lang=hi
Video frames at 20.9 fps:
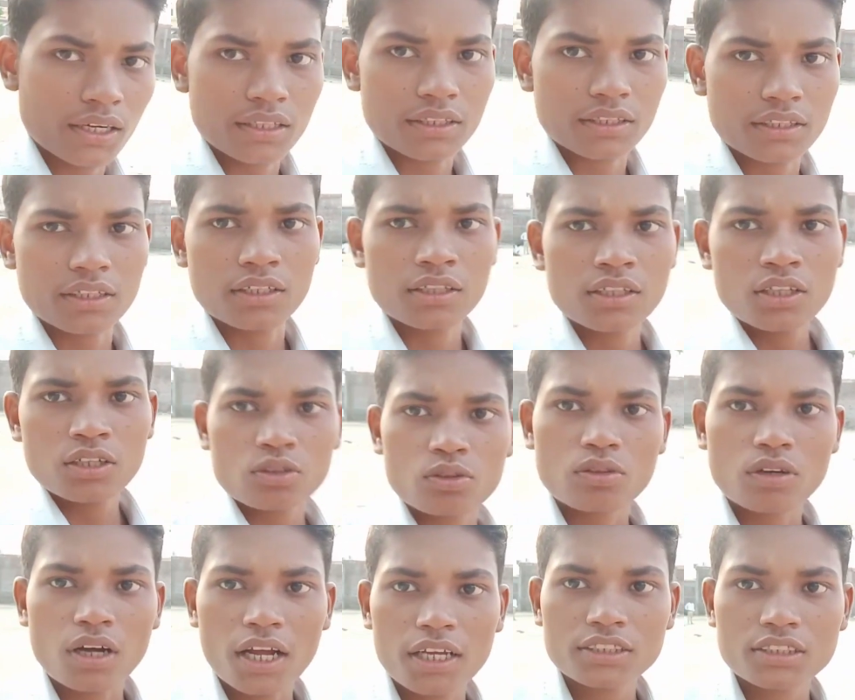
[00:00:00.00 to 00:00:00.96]
लेते हैं
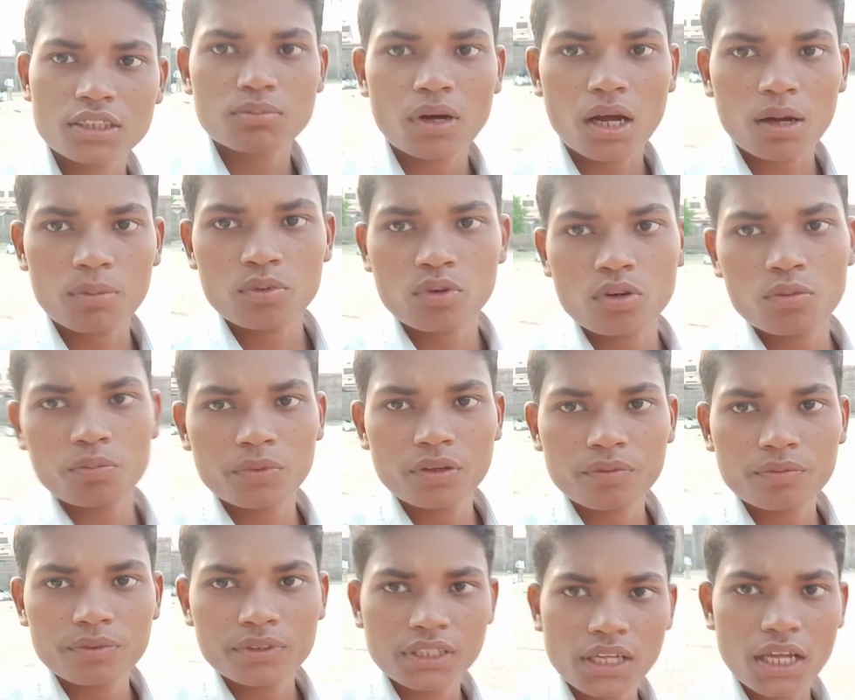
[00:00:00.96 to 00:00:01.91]
तो गाइस हम आपको अपने
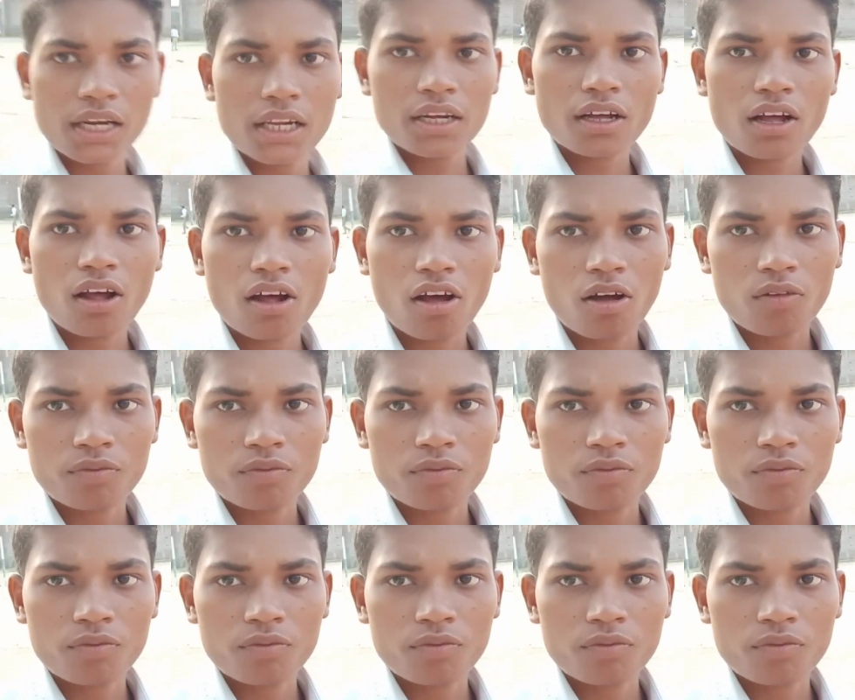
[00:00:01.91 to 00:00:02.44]
विद्यालय का